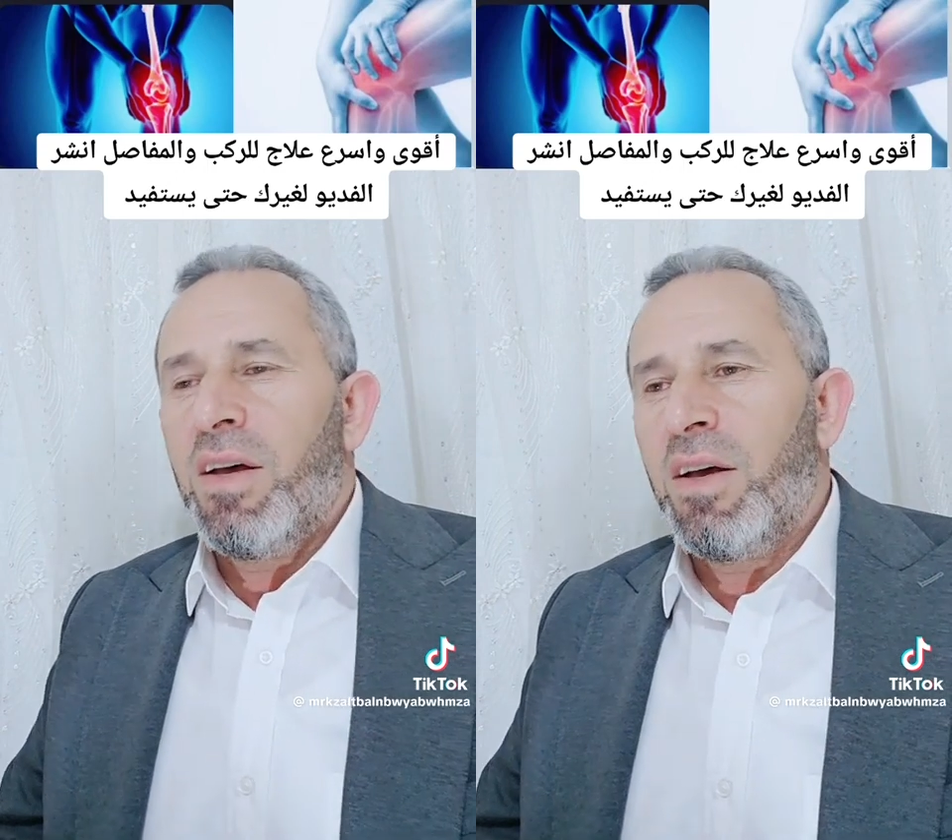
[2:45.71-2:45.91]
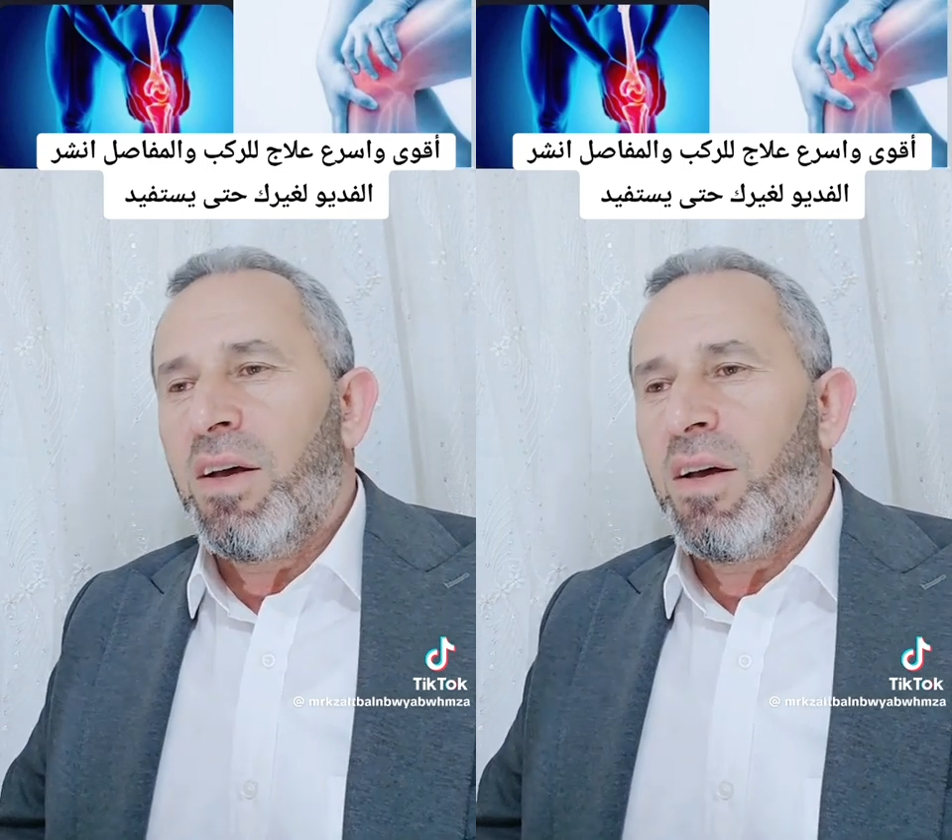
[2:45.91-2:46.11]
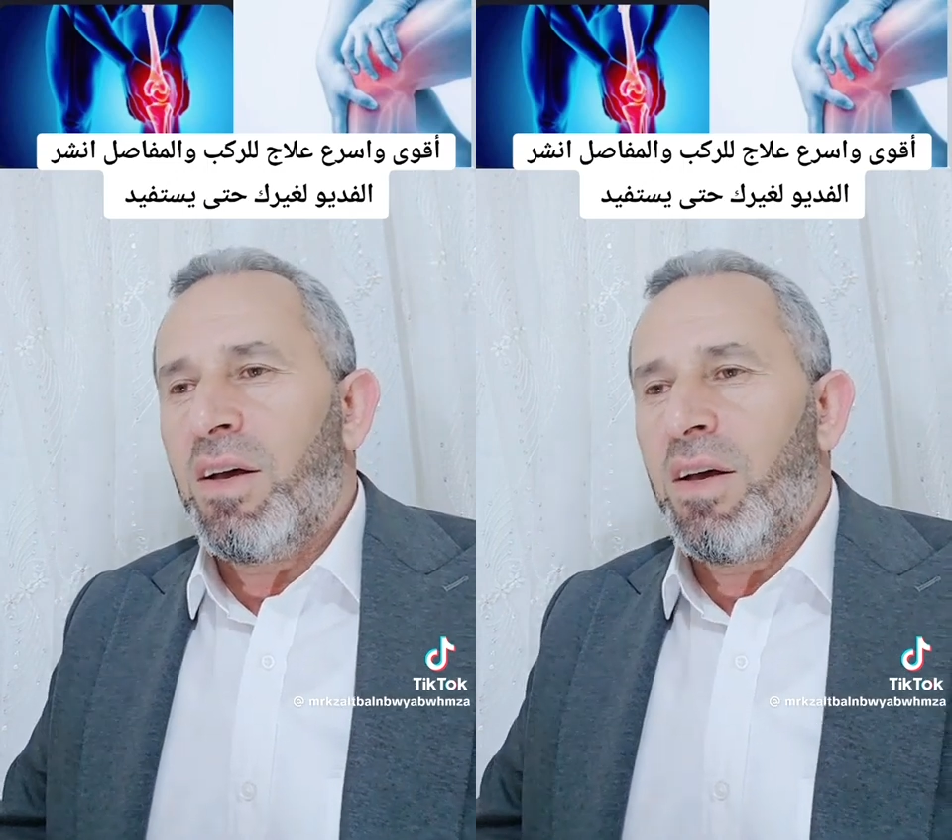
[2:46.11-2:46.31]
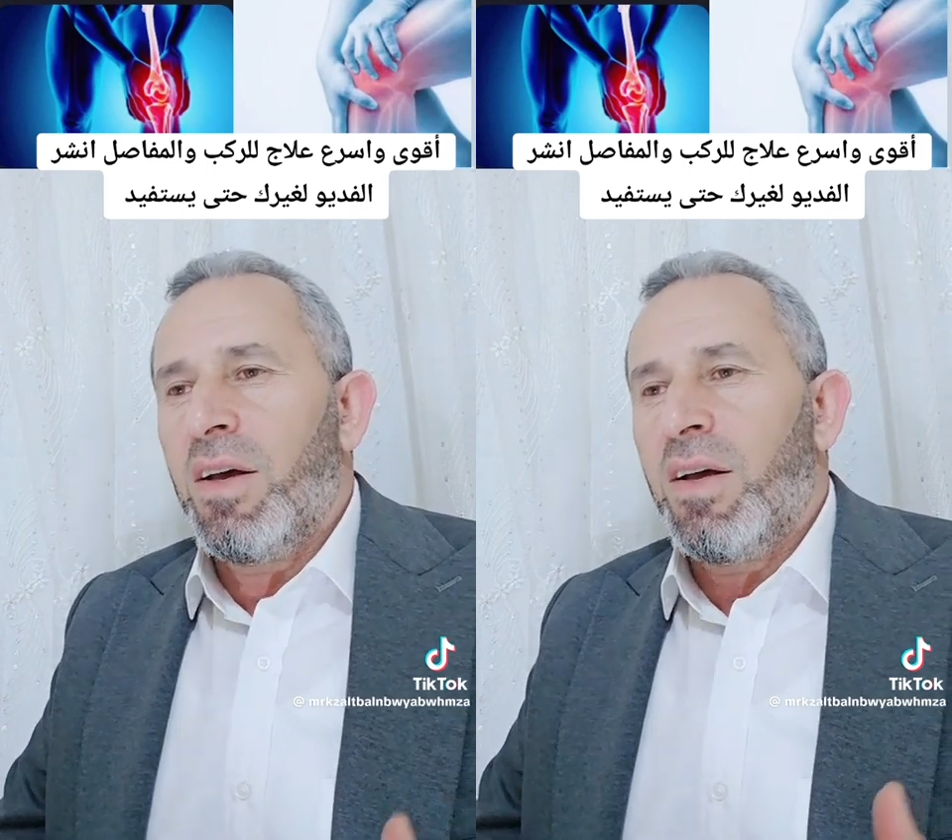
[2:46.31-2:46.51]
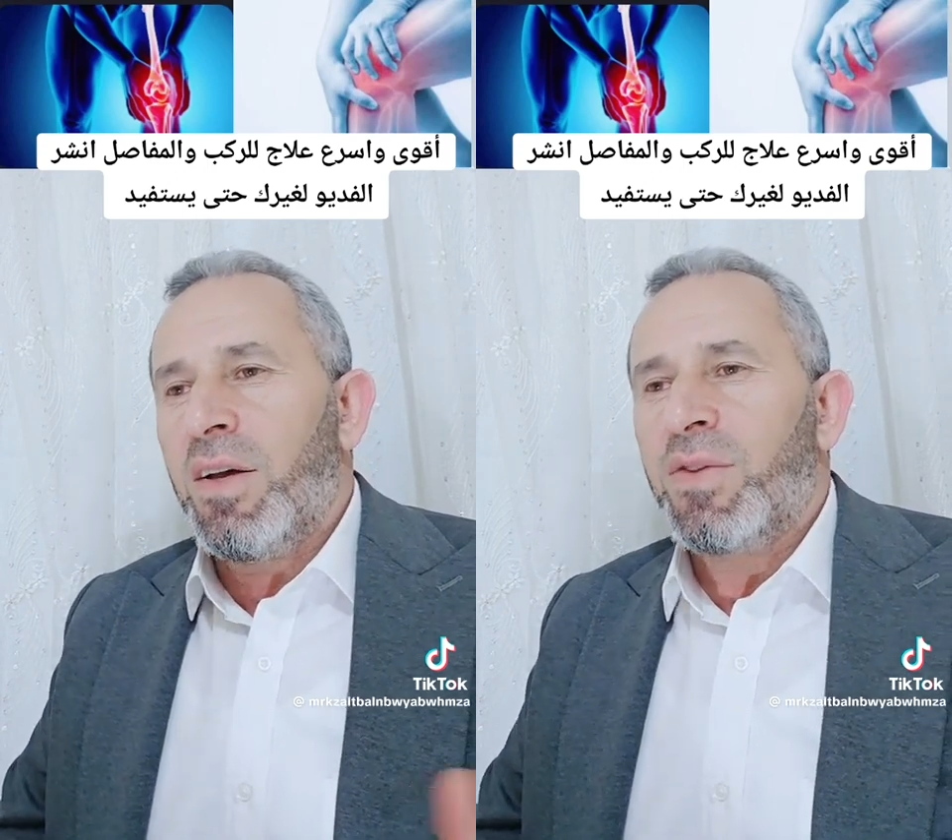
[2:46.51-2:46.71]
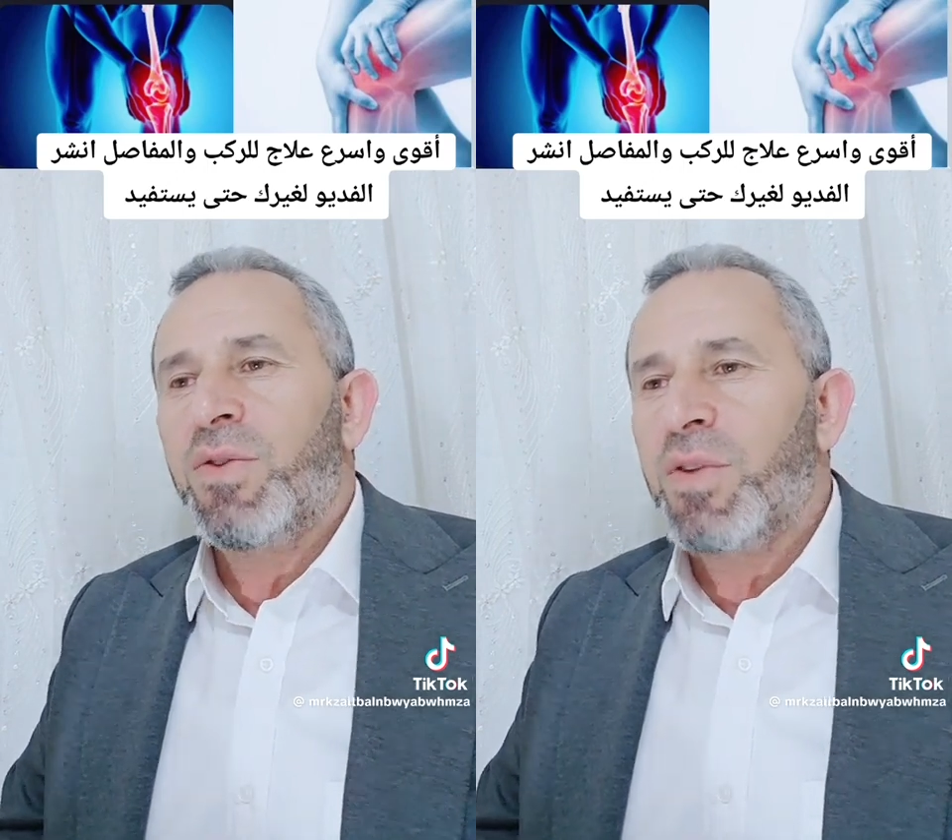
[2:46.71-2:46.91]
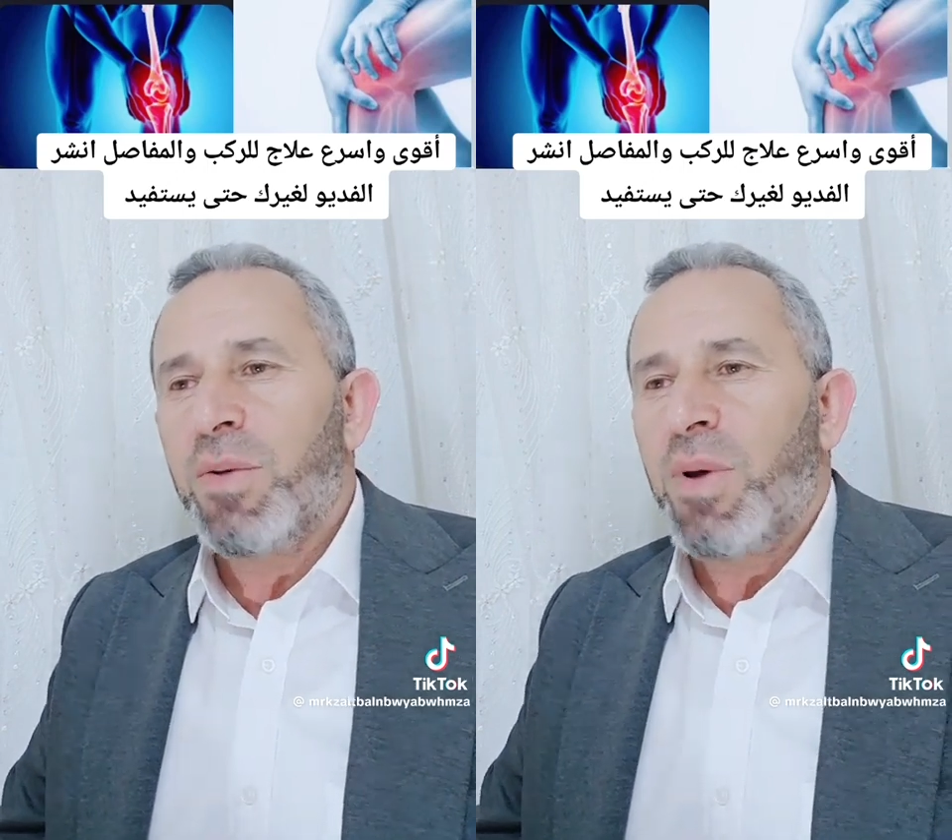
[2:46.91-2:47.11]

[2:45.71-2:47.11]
آه، آه، يطيب